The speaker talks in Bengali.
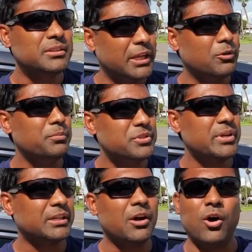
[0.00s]
যেরকম কিছু
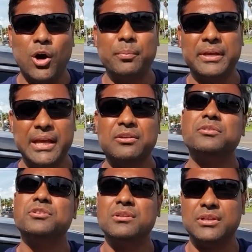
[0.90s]
একটা হবে এয়ার
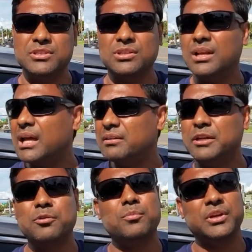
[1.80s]
কন্ডিশন টেন্ডিশন লাগানো
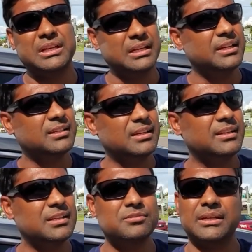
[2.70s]
এরকম মানে ক্লিনিক
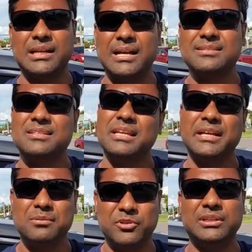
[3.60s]
ক্লিনিক কিছু একটা আছে
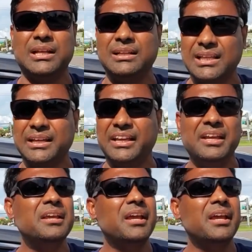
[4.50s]
সেখানে মনে তারা থাকে